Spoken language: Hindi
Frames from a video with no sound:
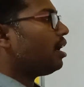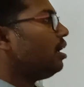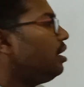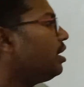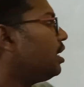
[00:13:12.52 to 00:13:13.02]
आएगा
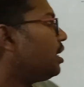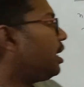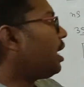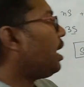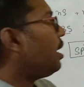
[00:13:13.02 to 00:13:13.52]

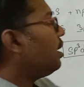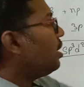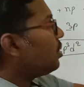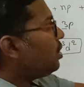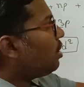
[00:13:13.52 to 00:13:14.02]
ठीक है
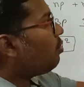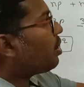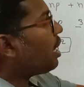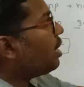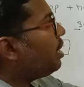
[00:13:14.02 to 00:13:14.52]
तो ये हो
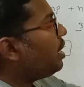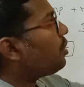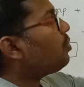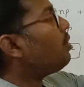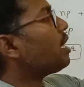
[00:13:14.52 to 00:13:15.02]
गया डी
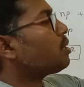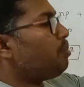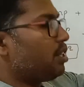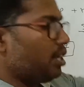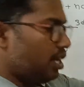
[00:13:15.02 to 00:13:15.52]
टू एस
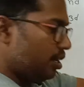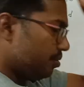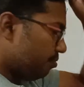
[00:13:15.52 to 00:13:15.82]
पी थ्री